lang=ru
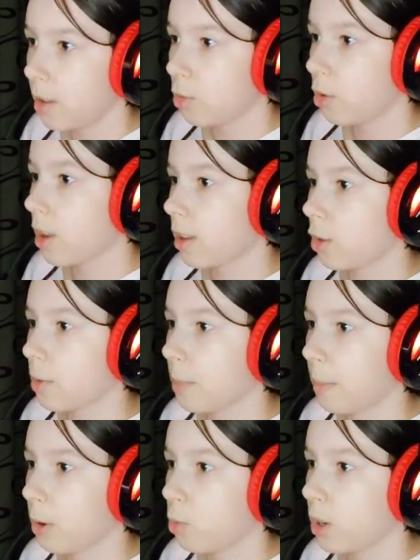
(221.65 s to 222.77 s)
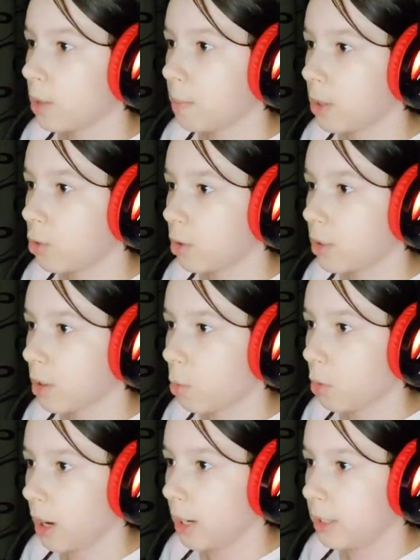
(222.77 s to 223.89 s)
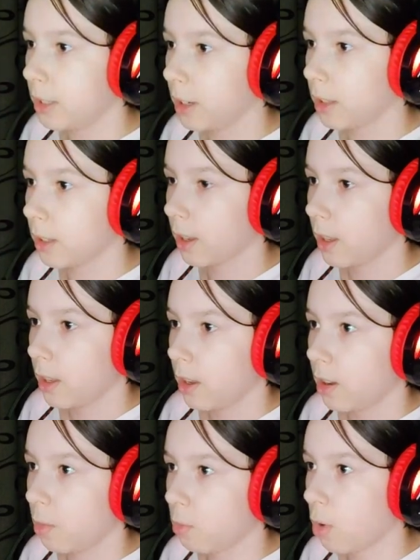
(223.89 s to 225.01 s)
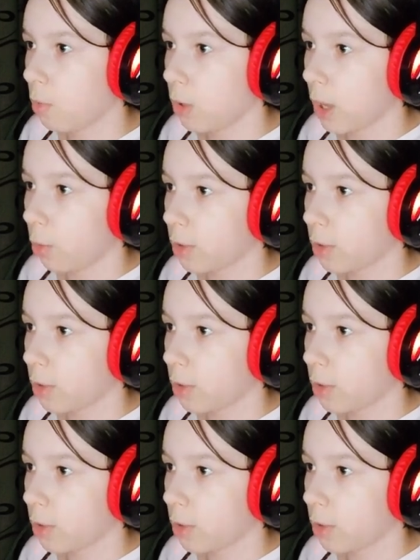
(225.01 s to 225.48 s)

Тут, конечно, попаркурить придется аккуратненько. Так, вот, вот так вот